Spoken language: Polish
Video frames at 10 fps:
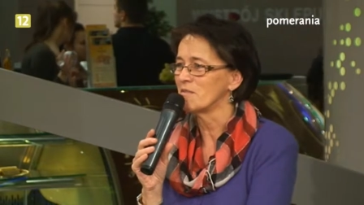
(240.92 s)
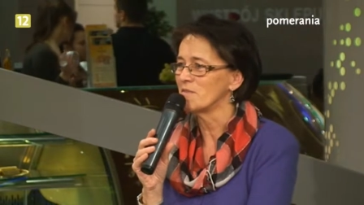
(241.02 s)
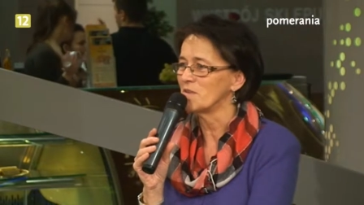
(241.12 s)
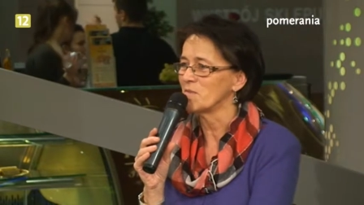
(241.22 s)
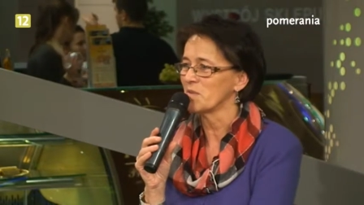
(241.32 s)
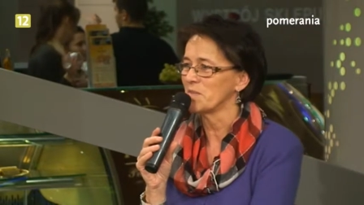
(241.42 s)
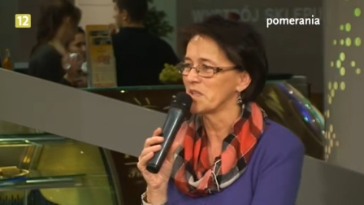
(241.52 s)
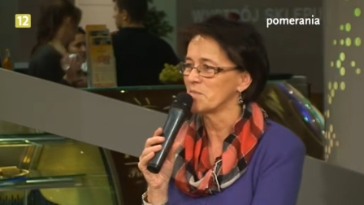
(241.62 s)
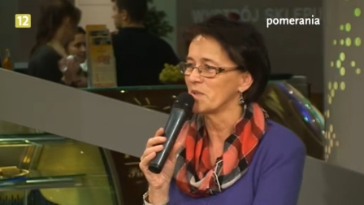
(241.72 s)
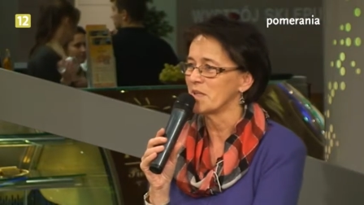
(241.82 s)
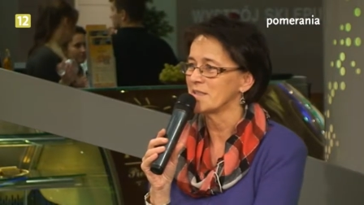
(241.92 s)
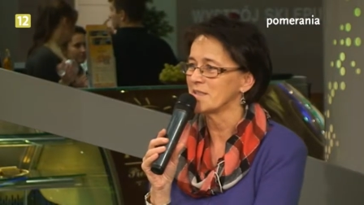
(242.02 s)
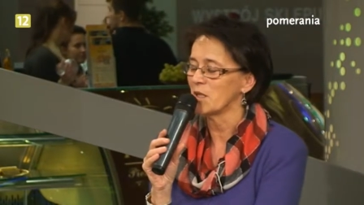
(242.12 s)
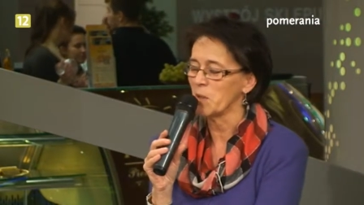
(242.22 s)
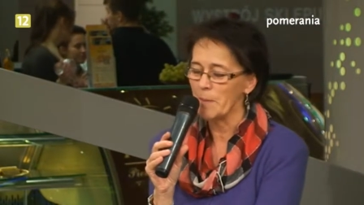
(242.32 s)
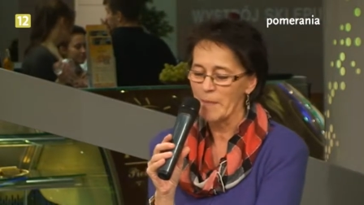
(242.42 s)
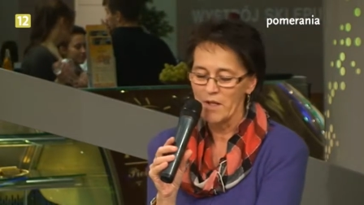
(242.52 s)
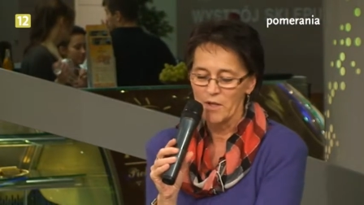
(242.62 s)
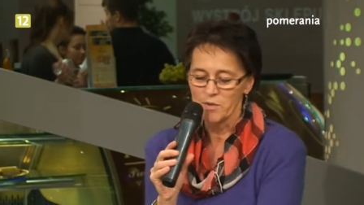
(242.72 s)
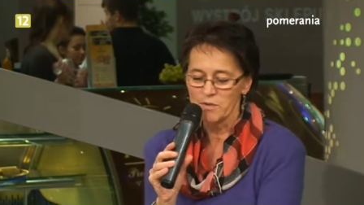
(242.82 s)
filmy Romana Polańskiego.
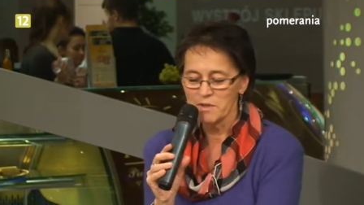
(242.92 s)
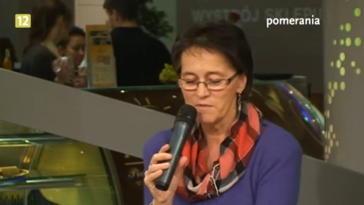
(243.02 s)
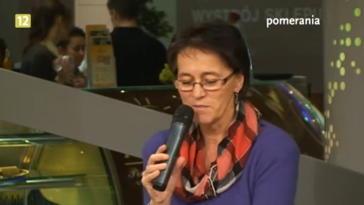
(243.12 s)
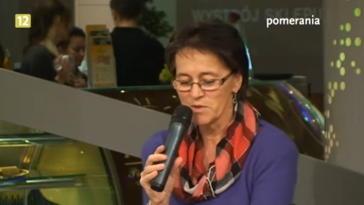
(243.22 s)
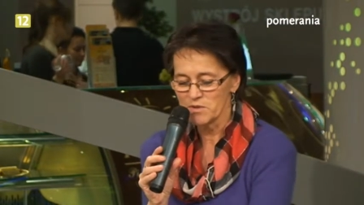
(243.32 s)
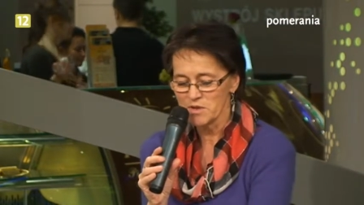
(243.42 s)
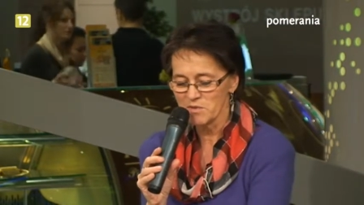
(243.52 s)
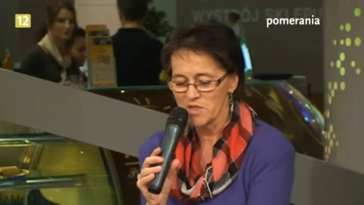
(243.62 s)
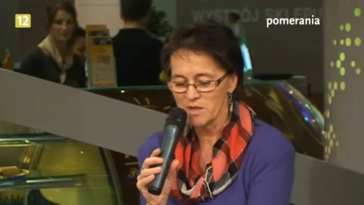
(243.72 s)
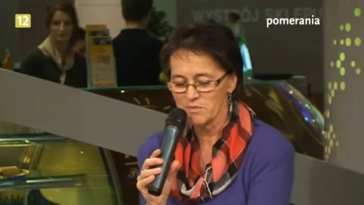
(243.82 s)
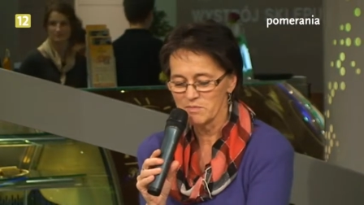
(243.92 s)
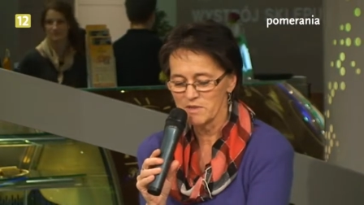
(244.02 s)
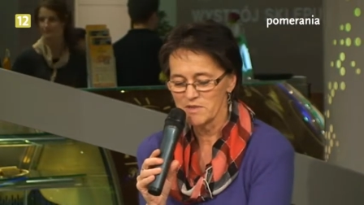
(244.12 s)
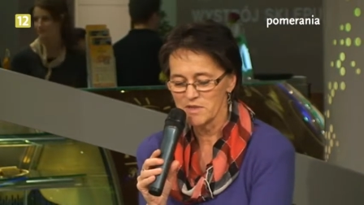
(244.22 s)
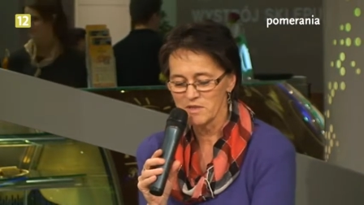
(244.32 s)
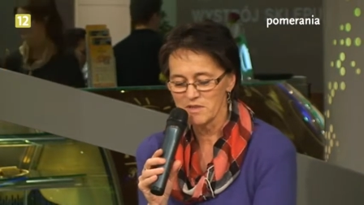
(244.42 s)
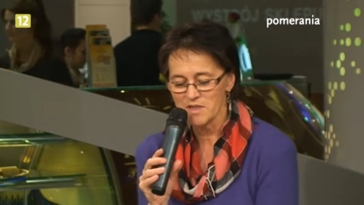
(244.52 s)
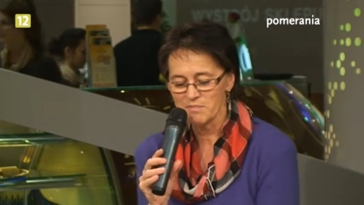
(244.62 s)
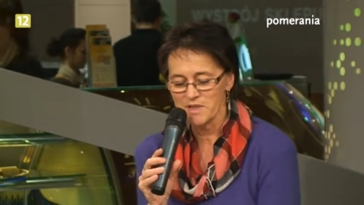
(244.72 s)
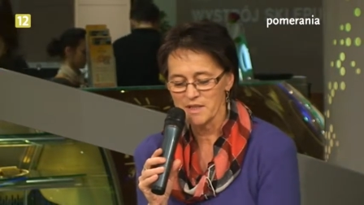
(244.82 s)
Drugi film, o którym chciałabym powiedzieć, to
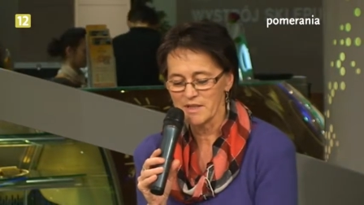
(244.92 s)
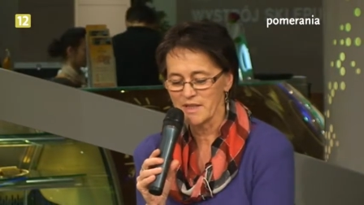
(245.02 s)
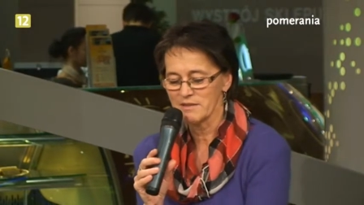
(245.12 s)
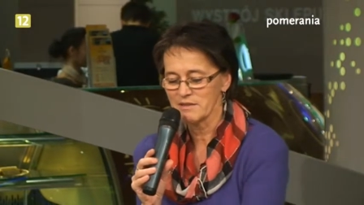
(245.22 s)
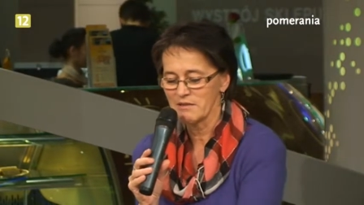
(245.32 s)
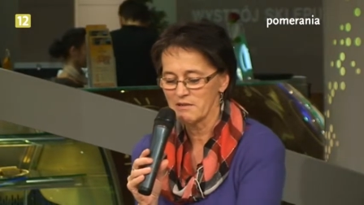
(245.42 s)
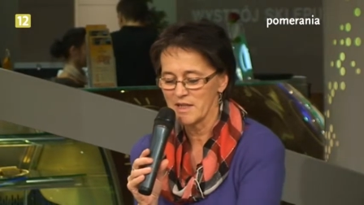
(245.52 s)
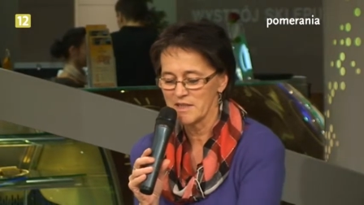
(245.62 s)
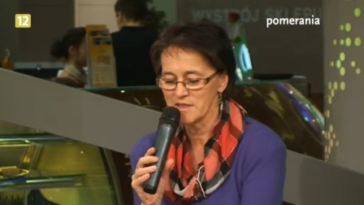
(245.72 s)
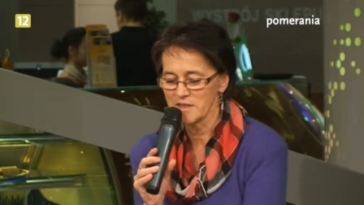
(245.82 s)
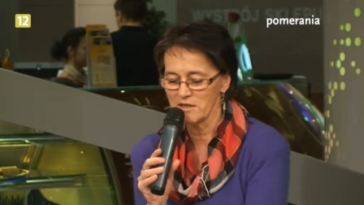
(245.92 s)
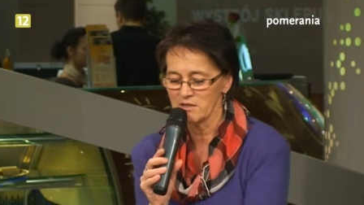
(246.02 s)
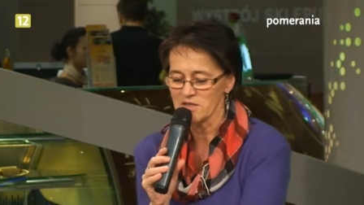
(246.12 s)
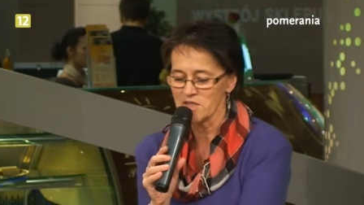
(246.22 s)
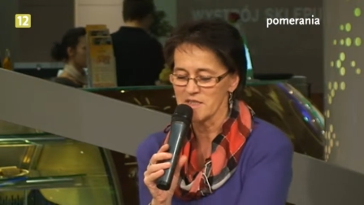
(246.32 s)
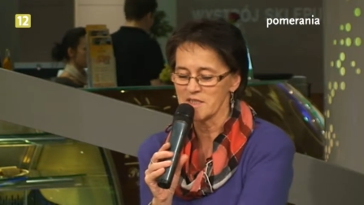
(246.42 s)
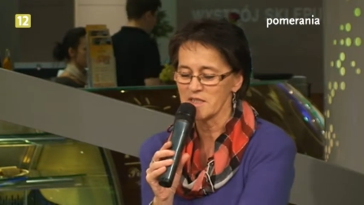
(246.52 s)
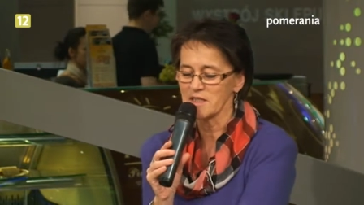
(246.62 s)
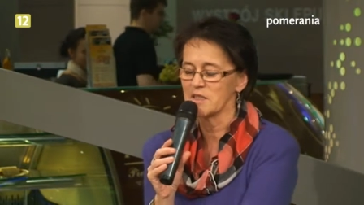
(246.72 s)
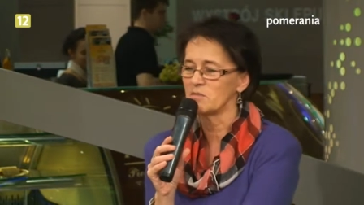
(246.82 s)
jest Pieta koreańskiego
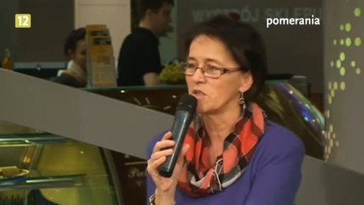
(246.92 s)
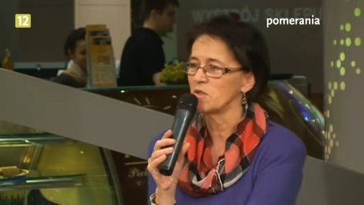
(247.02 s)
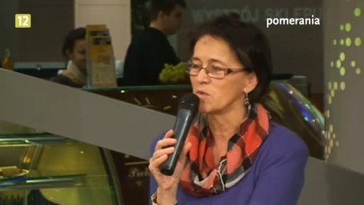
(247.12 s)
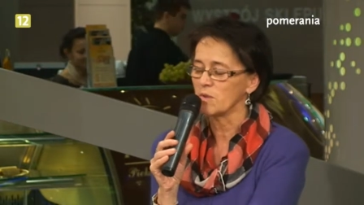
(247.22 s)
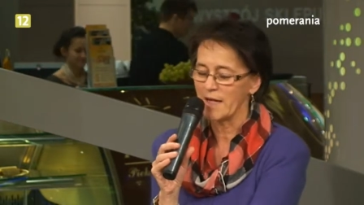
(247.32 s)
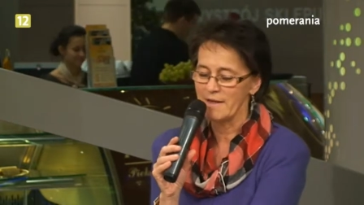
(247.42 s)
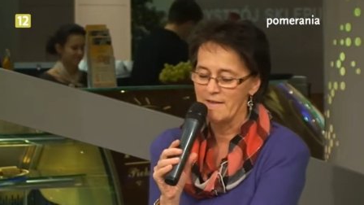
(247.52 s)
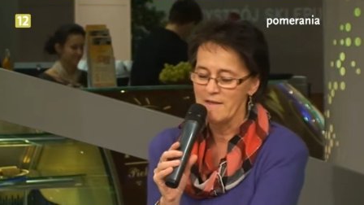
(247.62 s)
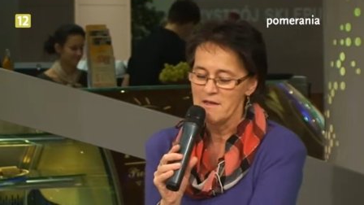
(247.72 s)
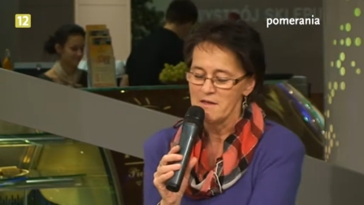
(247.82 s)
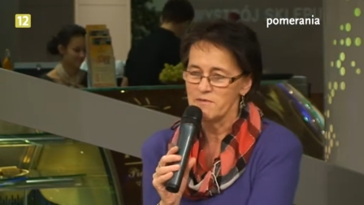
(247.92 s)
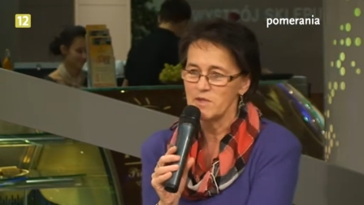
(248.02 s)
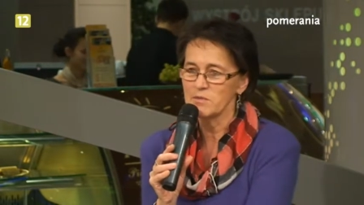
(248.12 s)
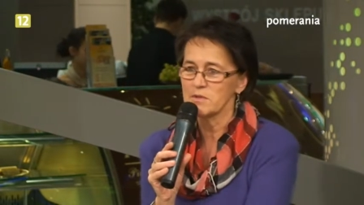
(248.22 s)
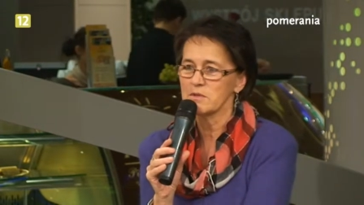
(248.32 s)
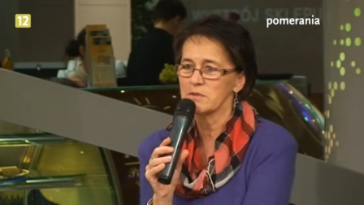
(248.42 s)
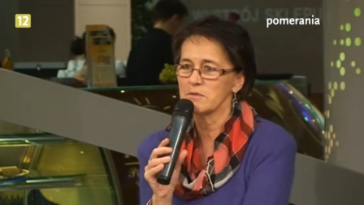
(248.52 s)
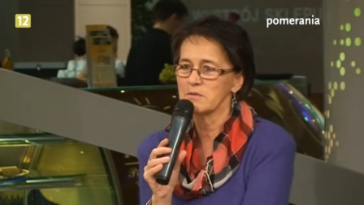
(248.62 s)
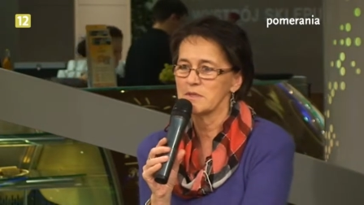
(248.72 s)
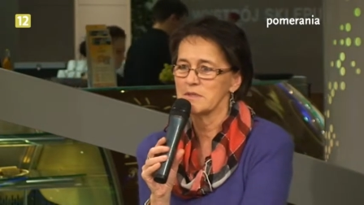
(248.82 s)
reżysera Kim Ki-duka. Film,
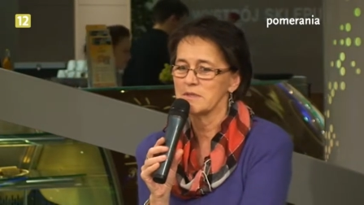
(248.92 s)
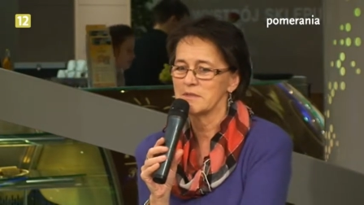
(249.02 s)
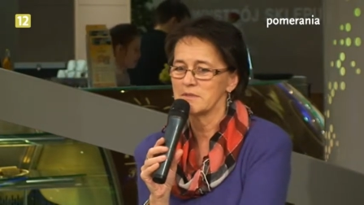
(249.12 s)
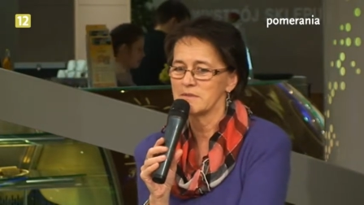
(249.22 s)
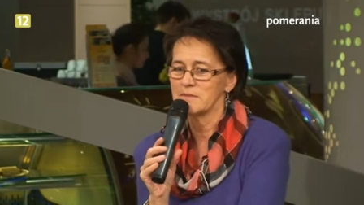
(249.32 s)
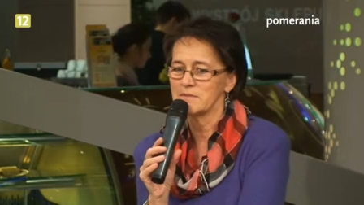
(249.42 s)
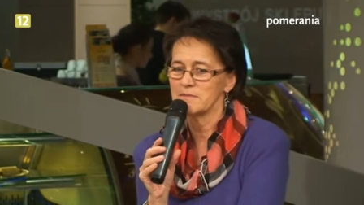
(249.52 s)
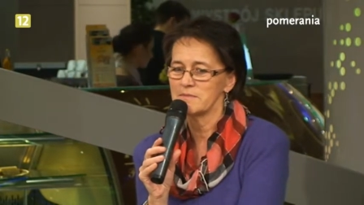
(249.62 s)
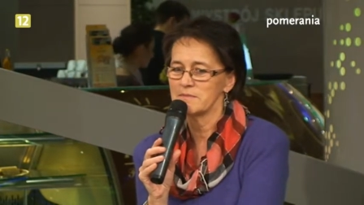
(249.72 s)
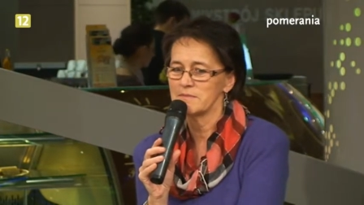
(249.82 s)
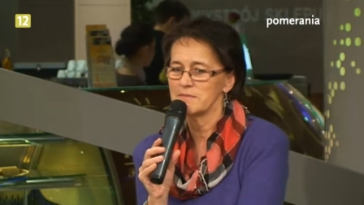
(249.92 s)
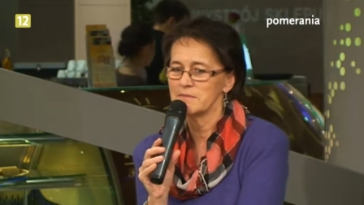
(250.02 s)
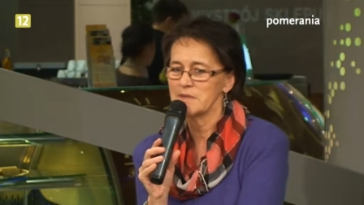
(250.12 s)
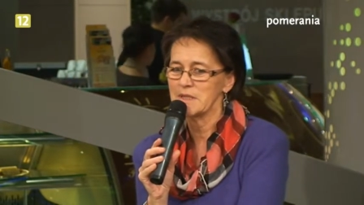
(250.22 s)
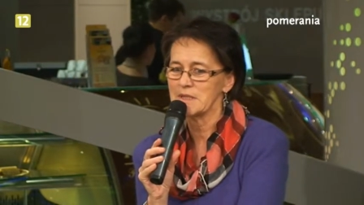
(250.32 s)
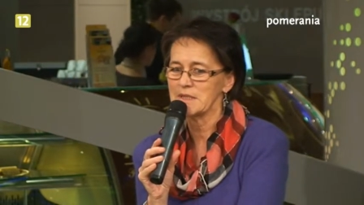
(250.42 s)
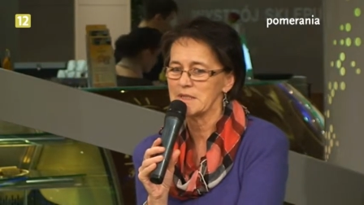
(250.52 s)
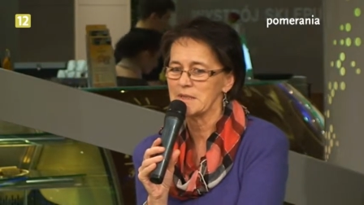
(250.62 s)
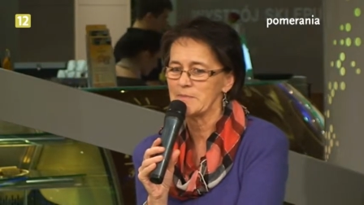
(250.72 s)
który y, jest